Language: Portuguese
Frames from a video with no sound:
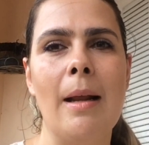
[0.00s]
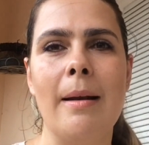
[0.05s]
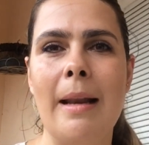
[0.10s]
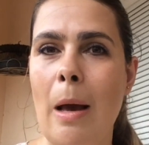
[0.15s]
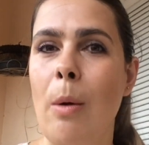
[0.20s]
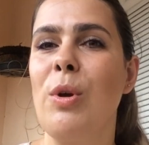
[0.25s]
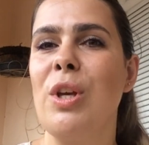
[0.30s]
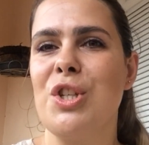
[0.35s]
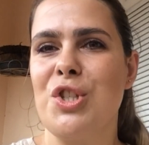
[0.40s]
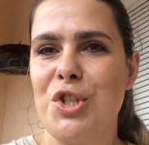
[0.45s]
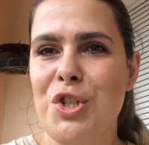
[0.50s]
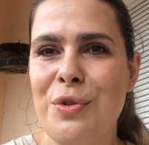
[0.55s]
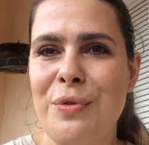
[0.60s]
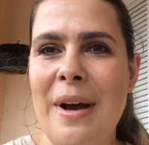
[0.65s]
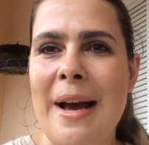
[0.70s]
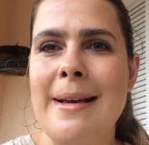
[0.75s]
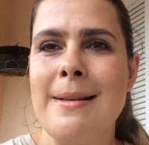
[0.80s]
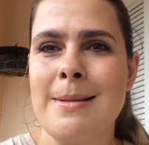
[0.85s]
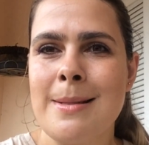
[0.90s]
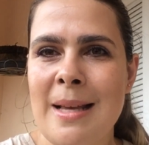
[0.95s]
Né? O que a gente
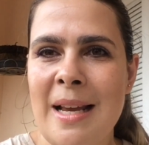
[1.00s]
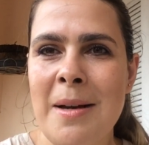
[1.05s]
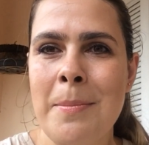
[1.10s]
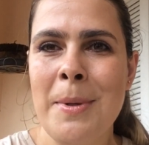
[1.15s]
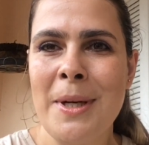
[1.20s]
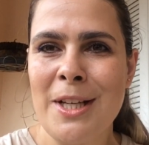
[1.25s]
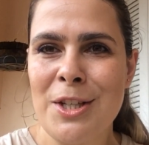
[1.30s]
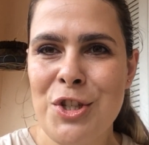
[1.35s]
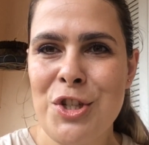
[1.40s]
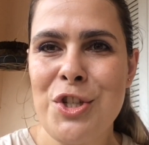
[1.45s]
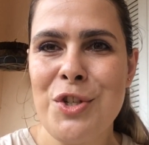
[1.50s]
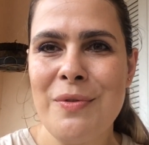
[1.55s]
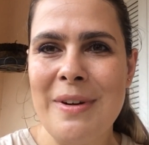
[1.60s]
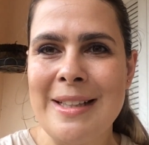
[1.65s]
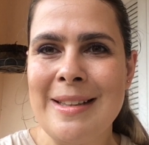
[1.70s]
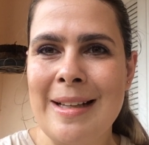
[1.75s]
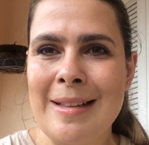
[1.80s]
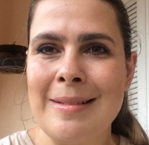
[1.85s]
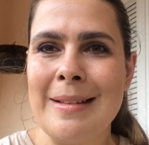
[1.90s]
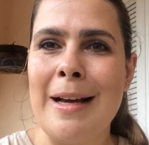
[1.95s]
faz sempre que a gente
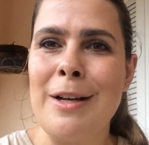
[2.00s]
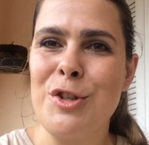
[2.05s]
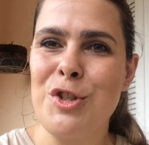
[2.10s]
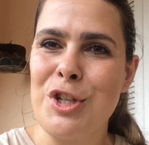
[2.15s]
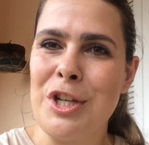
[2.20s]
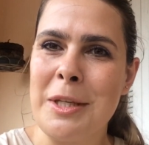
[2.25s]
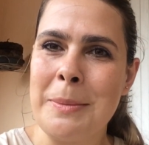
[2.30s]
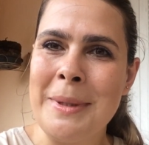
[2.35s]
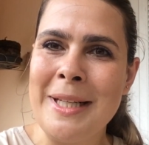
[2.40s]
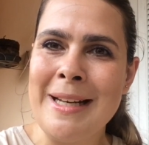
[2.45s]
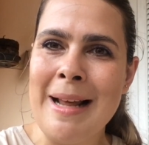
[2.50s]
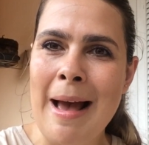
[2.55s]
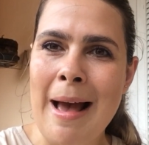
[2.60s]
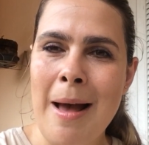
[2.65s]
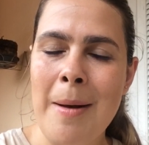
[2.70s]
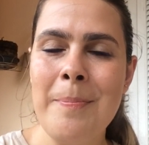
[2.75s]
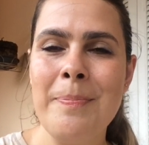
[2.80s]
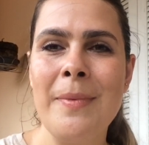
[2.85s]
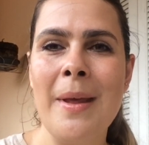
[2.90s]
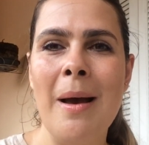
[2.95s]
vai tentar
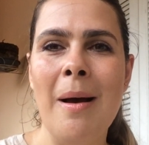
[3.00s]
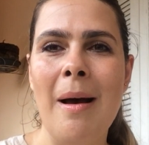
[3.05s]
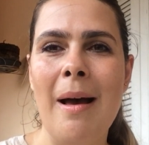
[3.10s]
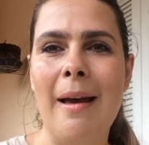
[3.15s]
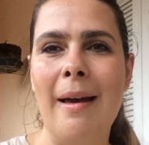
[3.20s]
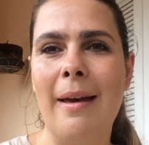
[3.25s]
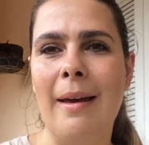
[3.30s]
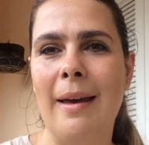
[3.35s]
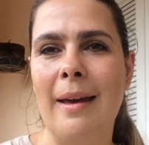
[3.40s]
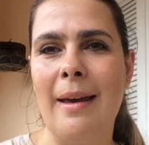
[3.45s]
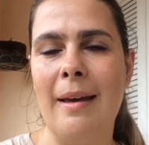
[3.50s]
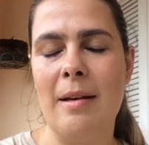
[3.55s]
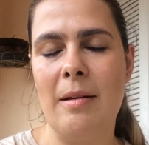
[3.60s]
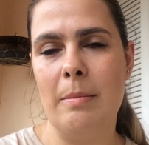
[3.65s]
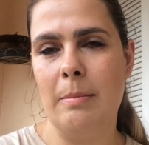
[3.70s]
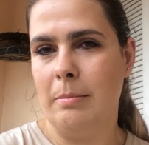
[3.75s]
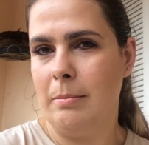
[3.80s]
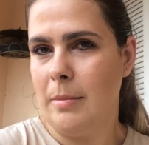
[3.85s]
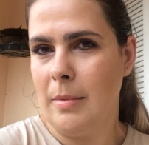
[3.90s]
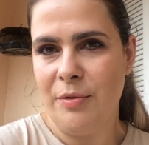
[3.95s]
germinar é,
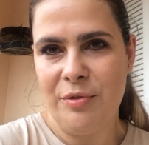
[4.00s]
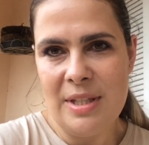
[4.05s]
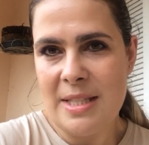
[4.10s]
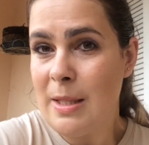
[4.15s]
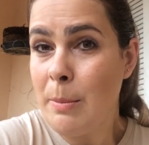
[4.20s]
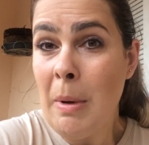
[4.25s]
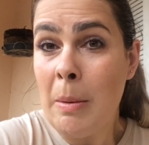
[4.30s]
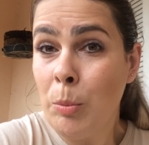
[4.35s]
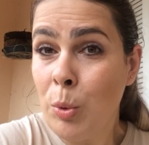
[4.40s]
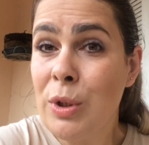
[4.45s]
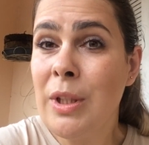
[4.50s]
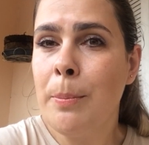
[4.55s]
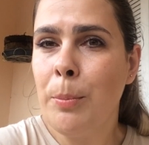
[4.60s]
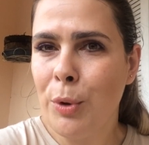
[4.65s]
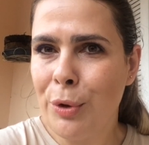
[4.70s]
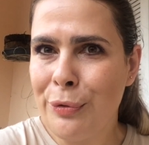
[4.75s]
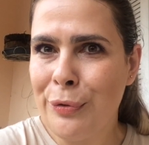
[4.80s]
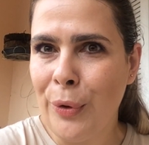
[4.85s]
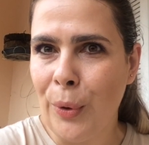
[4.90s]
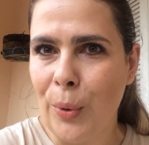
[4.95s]
fazer uma muda
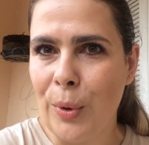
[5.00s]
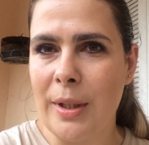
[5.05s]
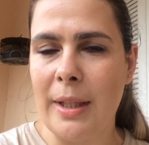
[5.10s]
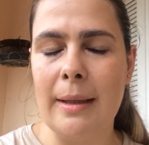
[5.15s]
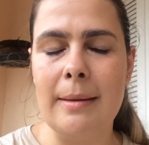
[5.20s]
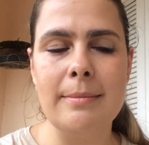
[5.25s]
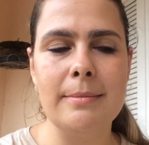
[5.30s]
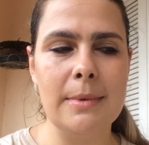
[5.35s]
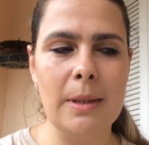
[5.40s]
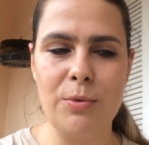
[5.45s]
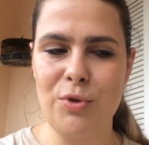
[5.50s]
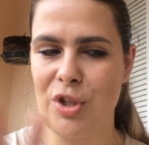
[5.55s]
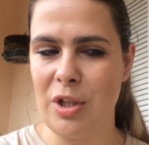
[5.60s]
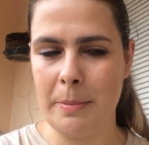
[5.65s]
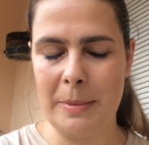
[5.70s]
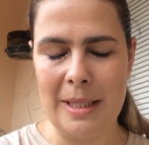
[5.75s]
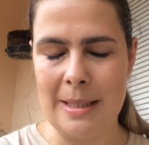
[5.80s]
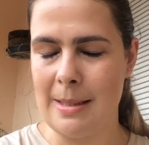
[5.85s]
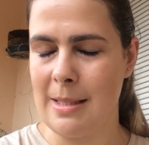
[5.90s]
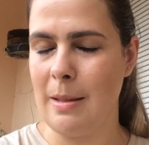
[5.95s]
por folha, não
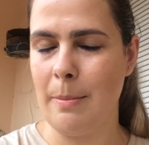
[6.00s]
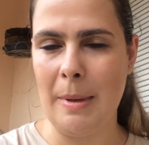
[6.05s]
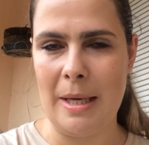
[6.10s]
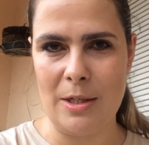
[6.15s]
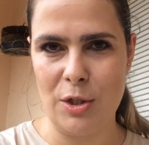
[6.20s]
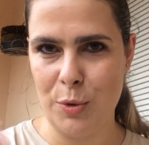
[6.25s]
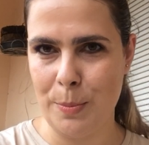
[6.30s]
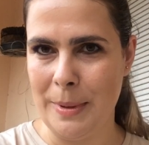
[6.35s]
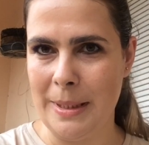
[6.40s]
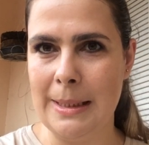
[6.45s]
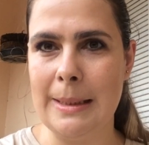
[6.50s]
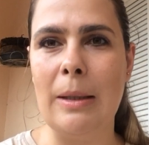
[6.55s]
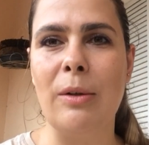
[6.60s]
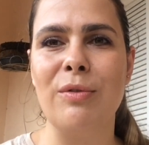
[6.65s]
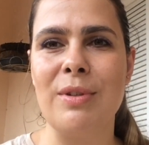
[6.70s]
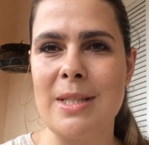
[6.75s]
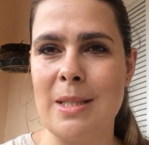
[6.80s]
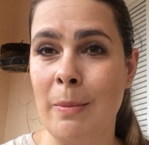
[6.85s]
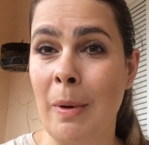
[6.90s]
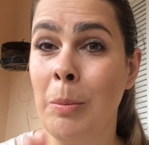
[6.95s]
germinar semente,
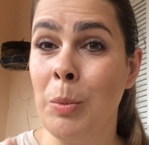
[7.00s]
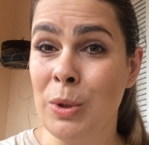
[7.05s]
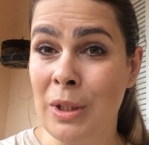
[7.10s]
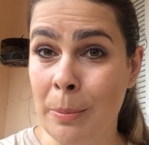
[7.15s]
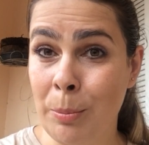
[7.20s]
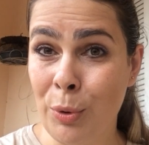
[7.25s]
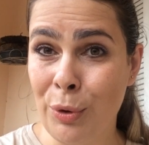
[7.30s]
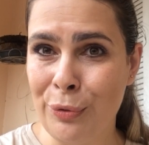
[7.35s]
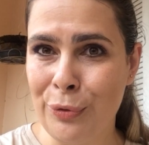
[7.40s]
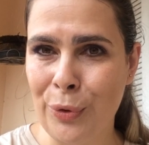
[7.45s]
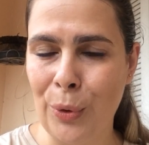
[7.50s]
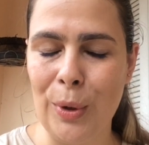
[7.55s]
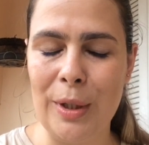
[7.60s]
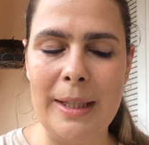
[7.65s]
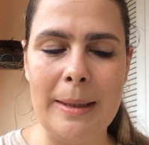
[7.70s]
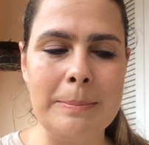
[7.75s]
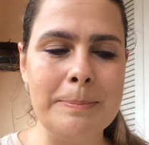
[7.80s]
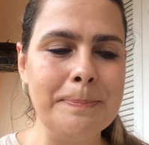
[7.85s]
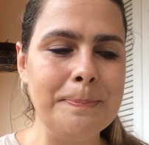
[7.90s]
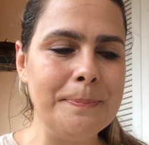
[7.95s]
perdão, fazer uma muda por
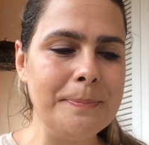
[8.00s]
folha.